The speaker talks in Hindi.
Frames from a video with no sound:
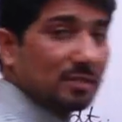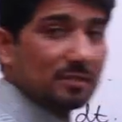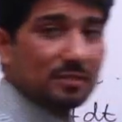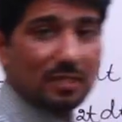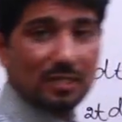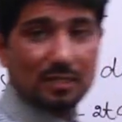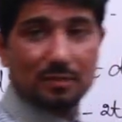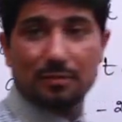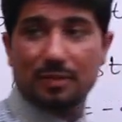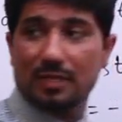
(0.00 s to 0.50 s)

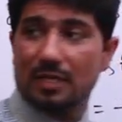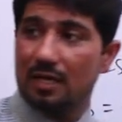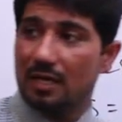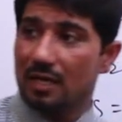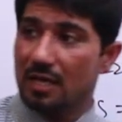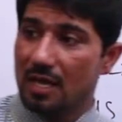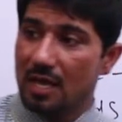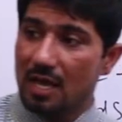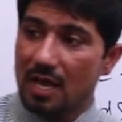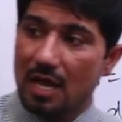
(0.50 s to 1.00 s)
रिज़ल्ट बना
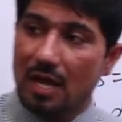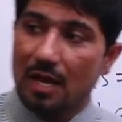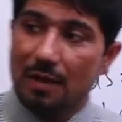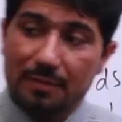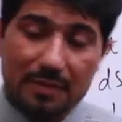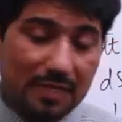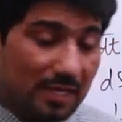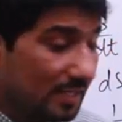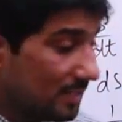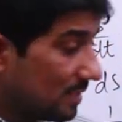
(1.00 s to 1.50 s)

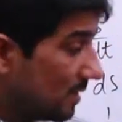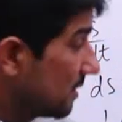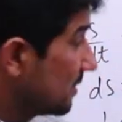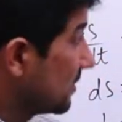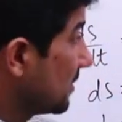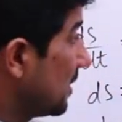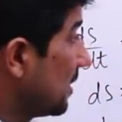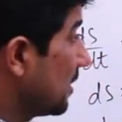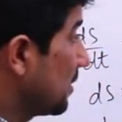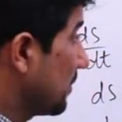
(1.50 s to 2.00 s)
अब इस
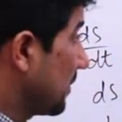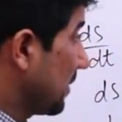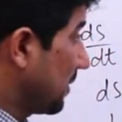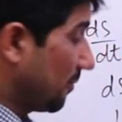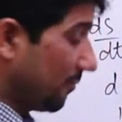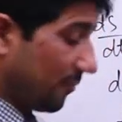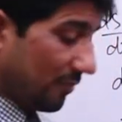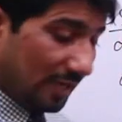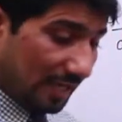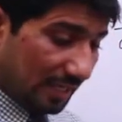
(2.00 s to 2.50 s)
रिज़ल्ट में
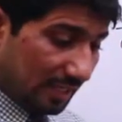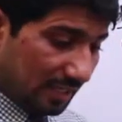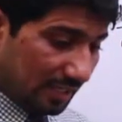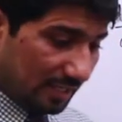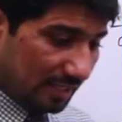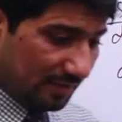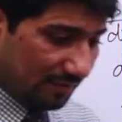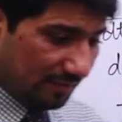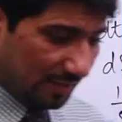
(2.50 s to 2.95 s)
हम फाइनली ये